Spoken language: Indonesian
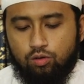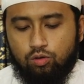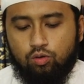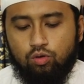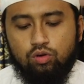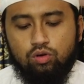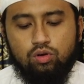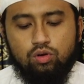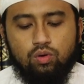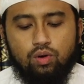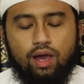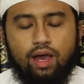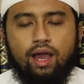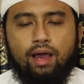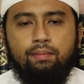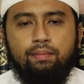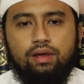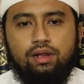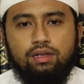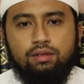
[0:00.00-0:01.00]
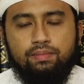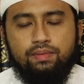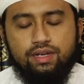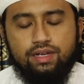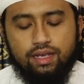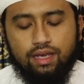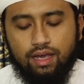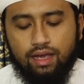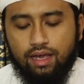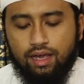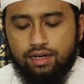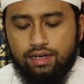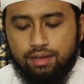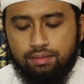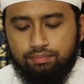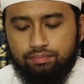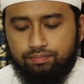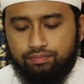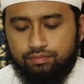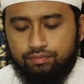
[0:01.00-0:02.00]
Kullu amal ibni
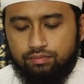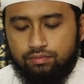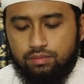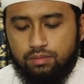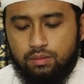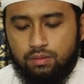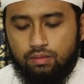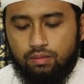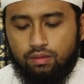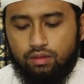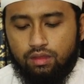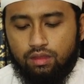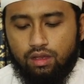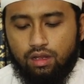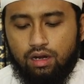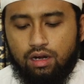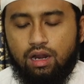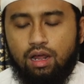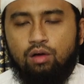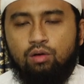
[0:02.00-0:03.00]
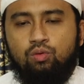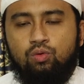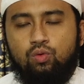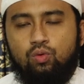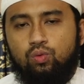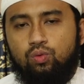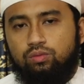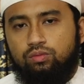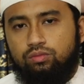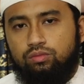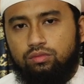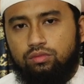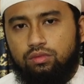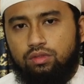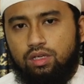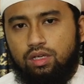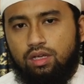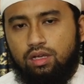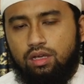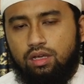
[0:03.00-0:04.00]
Adam lahu
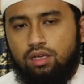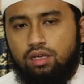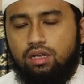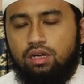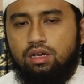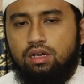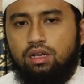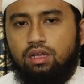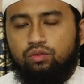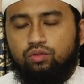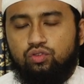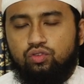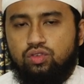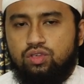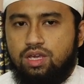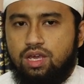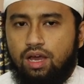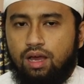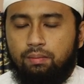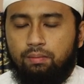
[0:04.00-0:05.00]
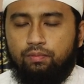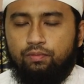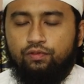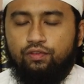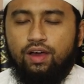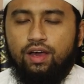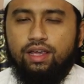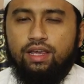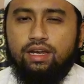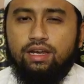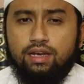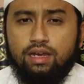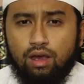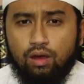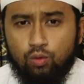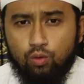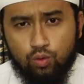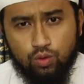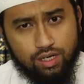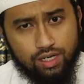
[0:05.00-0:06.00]
illa siyam fa
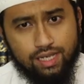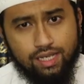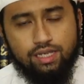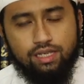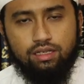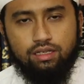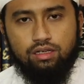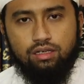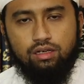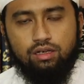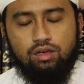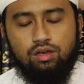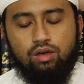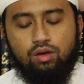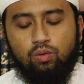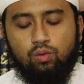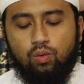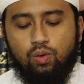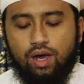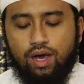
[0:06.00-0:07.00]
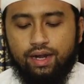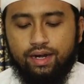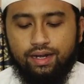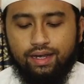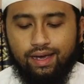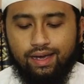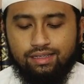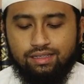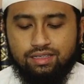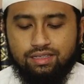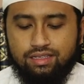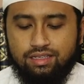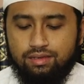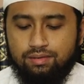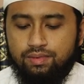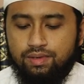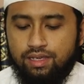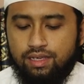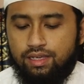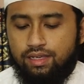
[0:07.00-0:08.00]
innahu li wa ana ajzi
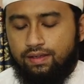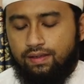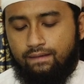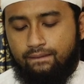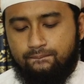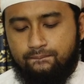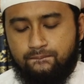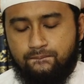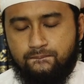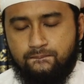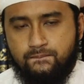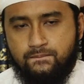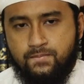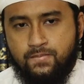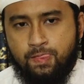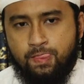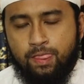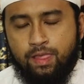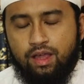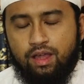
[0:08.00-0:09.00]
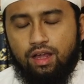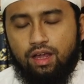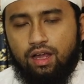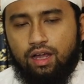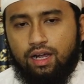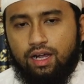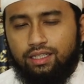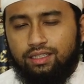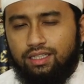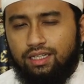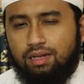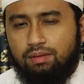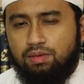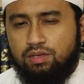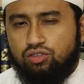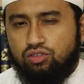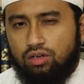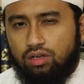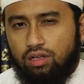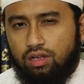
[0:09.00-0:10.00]
bihi. Kata Nabi
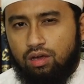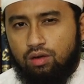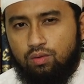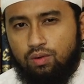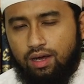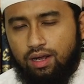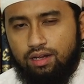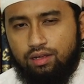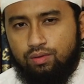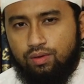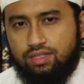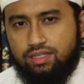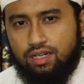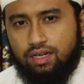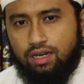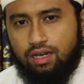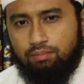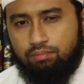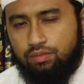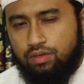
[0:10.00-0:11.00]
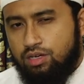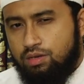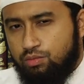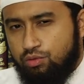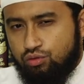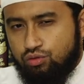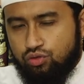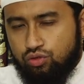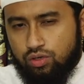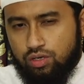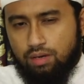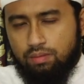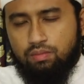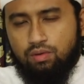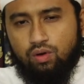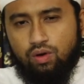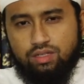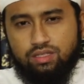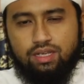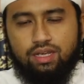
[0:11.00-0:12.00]
Sallallahu Alaihi Wasallam ini menunjukkan
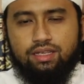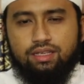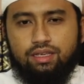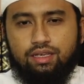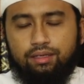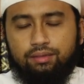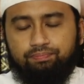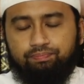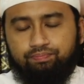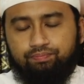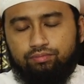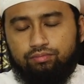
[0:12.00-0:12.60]
bahwasanya